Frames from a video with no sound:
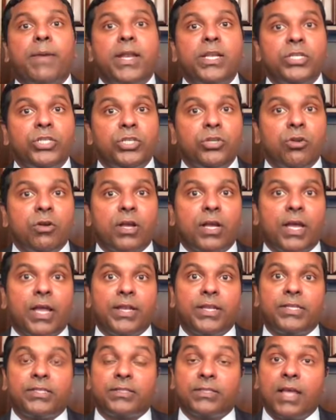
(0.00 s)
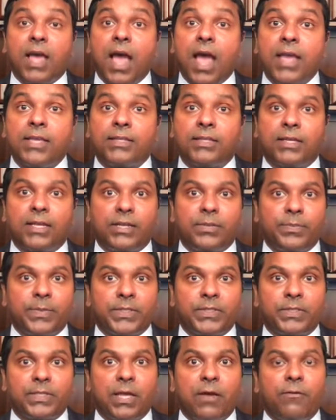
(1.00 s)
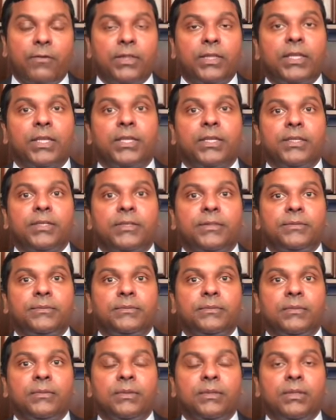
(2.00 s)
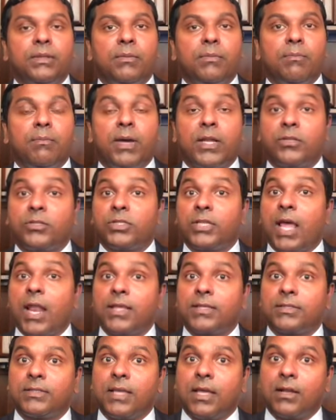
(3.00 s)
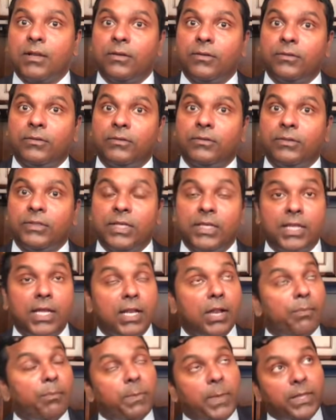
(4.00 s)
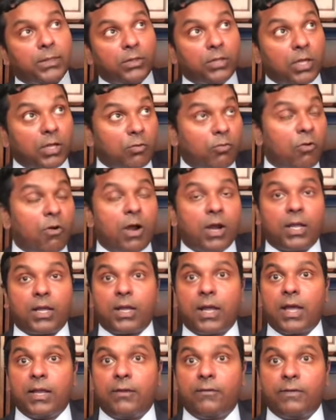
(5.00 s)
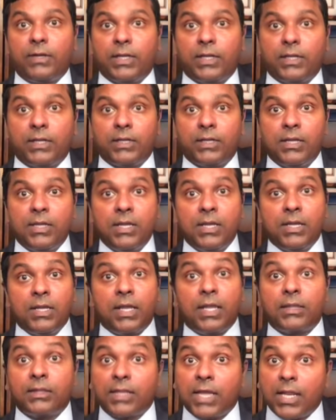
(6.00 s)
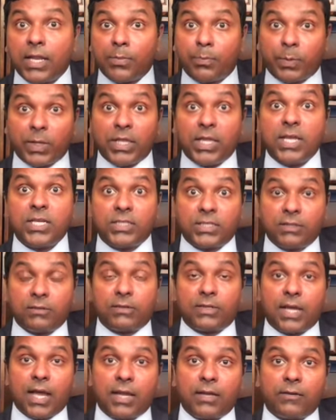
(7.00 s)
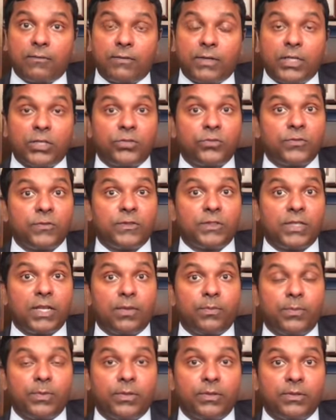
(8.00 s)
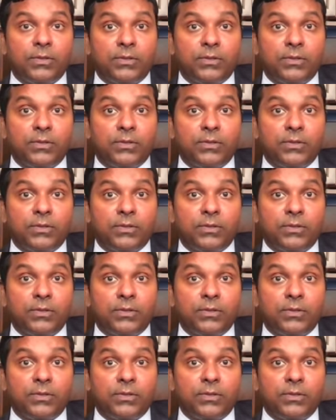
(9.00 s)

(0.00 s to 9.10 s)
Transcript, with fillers: మనిషి యొక్క నిస్సహాయత కనిపిస్తూ ఉంది మనం చాలాసార్లు ఏదన్నా పెద్ద గోడ కానివ్వండి ఎత్తైన ప్రదేశం కానివ్వండి చూసినప్పుడు